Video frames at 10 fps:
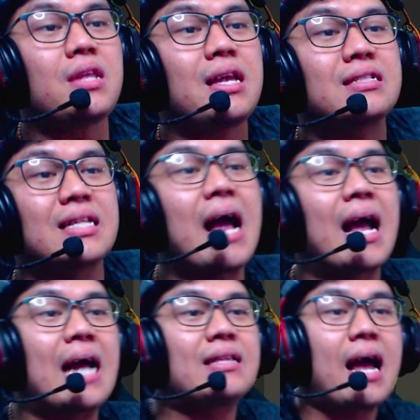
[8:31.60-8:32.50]

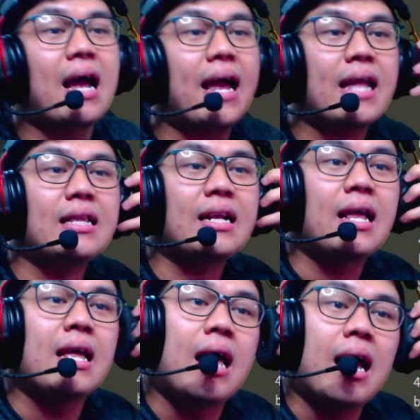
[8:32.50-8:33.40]
Sedangkan rangkaian
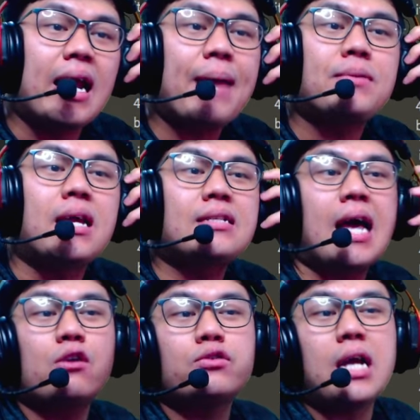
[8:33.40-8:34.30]
labnya
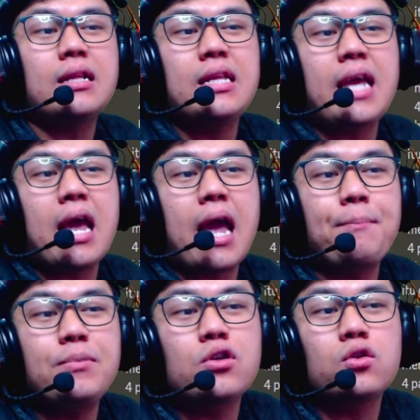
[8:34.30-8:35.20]
seharusnya ada di
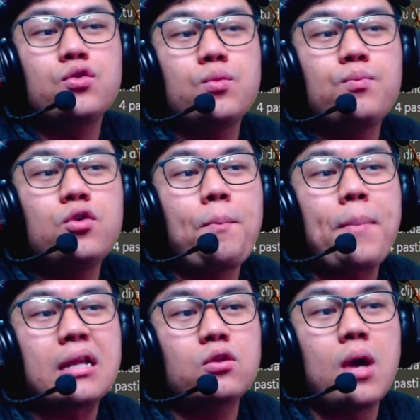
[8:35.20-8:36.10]
episode 70
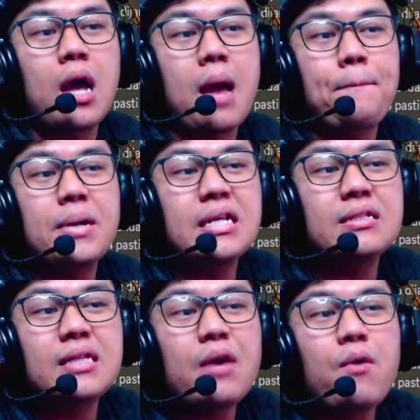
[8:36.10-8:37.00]
part 2.
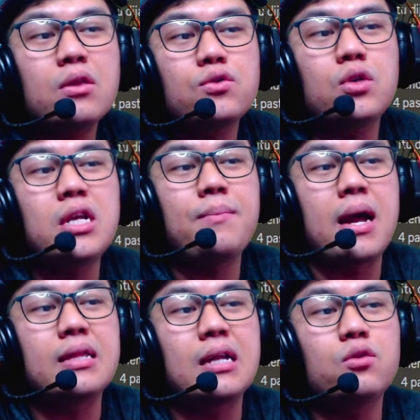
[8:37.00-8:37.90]
Peristiwa
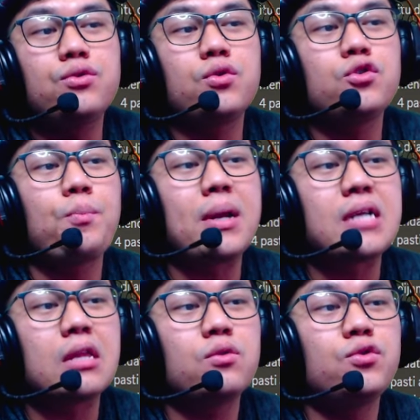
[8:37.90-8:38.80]
75 dan 77 part
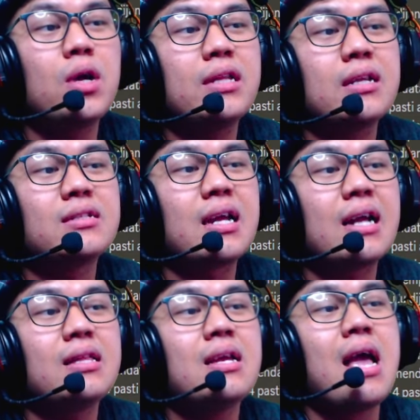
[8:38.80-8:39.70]
1 juga
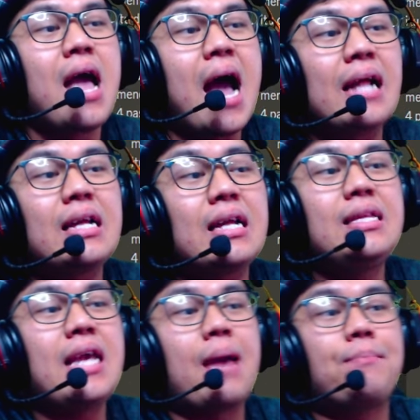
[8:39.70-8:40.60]
direncanakan ada
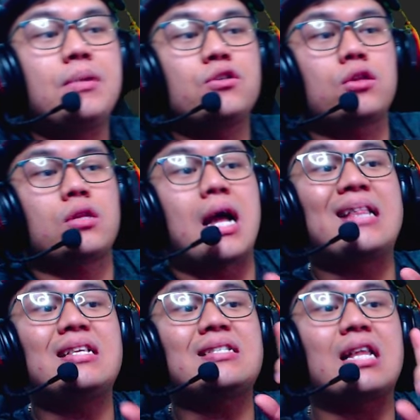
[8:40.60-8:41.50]
di episode,
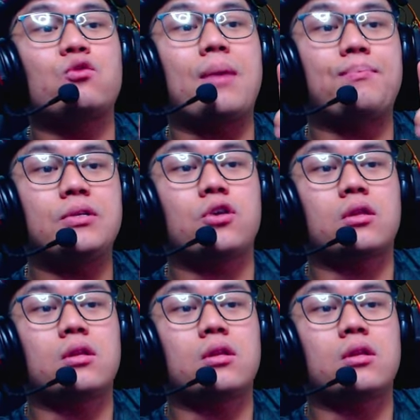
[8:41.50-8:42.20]
ada di satu episode.